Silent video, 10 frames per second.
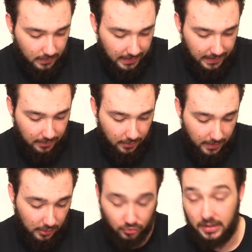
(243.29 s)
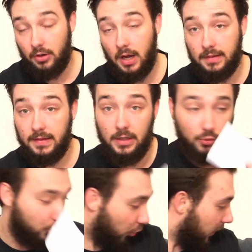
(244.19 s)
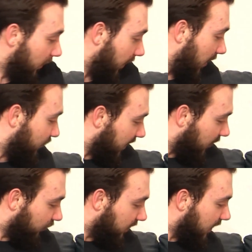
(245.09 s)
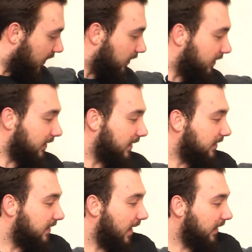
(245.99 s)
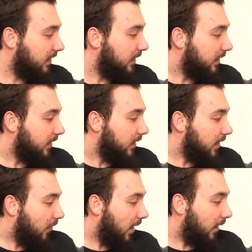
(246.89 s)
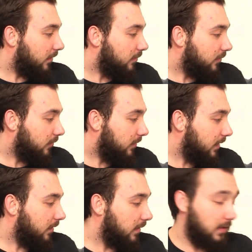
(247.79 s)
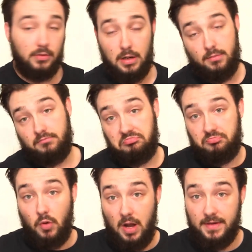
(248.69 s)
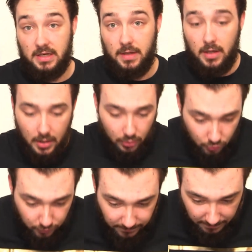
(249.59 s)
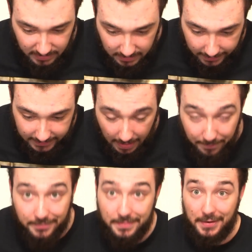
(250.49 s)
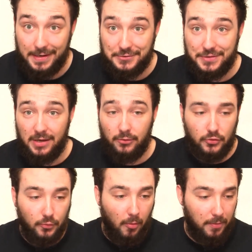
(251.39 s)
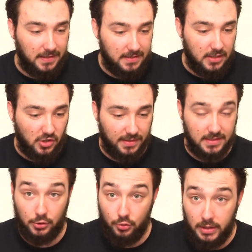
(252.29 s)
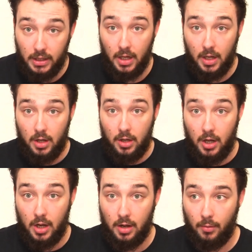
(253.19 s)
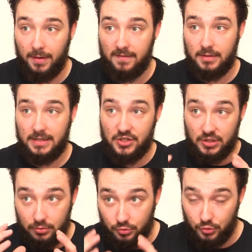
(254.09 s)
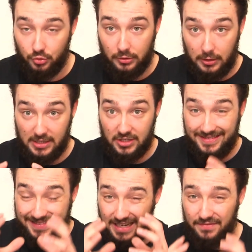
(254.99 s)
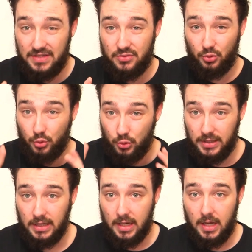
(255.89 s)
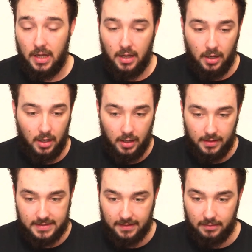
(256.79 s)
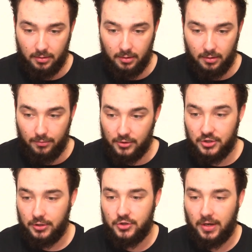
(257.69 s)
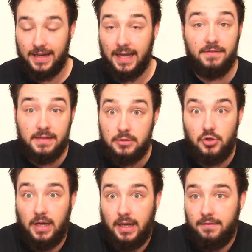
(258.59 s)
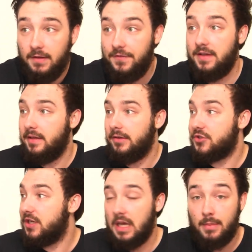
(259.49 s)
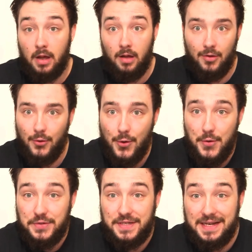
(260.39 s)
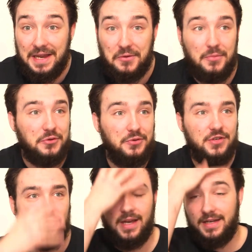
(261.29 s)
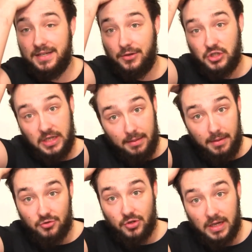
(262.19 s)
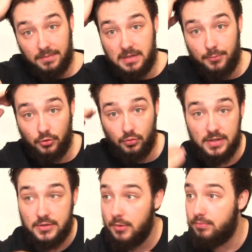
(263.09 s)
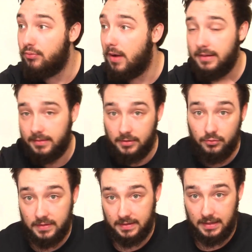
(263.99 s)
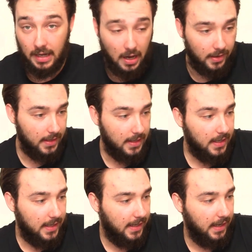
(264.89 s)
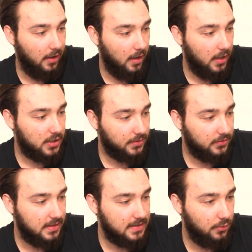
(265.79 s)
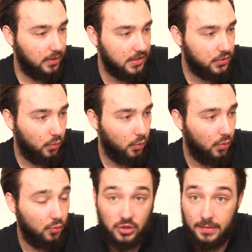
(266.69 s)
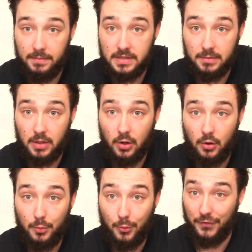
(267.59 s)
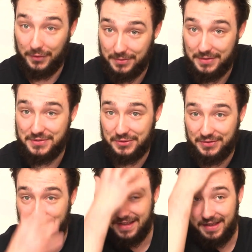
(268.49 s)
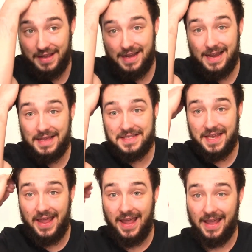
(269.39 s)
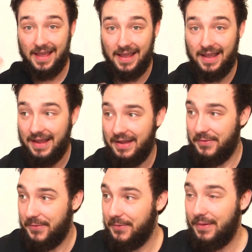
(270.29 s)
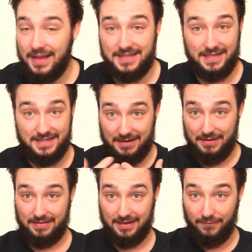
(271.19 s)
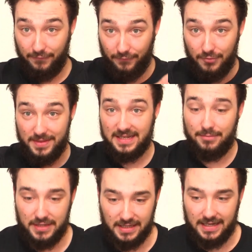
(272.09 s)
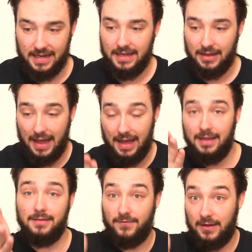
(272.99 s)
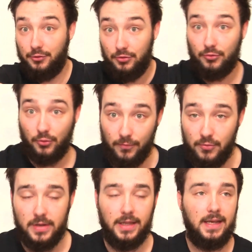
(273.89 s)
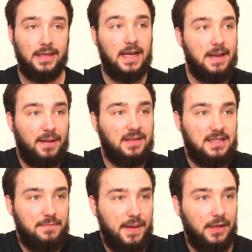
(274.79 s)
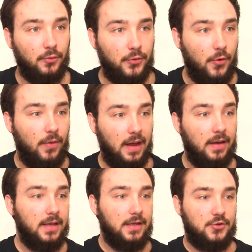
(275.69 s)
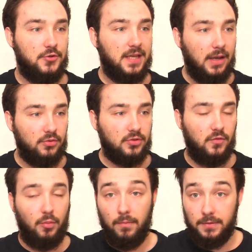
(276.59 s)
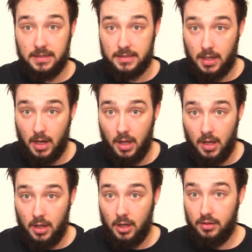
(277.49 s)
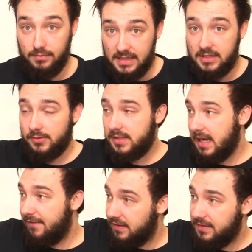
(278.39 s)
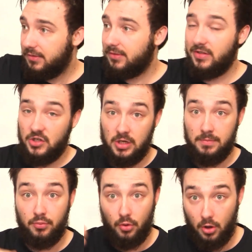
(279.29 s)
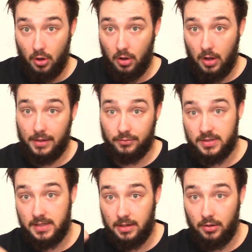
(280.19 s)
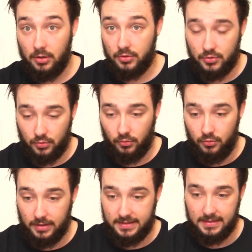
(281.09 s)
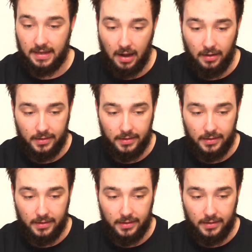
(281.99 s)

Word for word: Et euh, voilà, jour d'école raté 2. Voilà, je vous ai tout dit. Tac, tac, tac. Voilà. Voilà, voilà. Voilà, mes amis. je vous fais un petit récap, mais voilà, je suis très content de vous proposer ça. Je remercie Gully euh, on parle vraiment de la chaîne, de la chaîne télévision de Gully euh, c'est vraiment. Moi, j'aurais rêvé, j'aurais rêvé de faire ça quand j'étais gamin. Hein. C'est clair que moi, Gully je regardais ça quand j'étais gamin. Je regardais un petit peu tout, In the Boîte et tout, etc. Et euh, je pense que là, c'est l'occasion ou jamais, mes amis pour faire une belle émission de télé. Là, c'est euh, voilà, c'est vous, mes abonnés, qui allez enfin deux d'entre vous qui allez participer. Donc euh, voilà, je suis très content de vous proposer ça. Euh, Miss aussi a fini de sur sa chaîne pour annoncer ce concours, etc.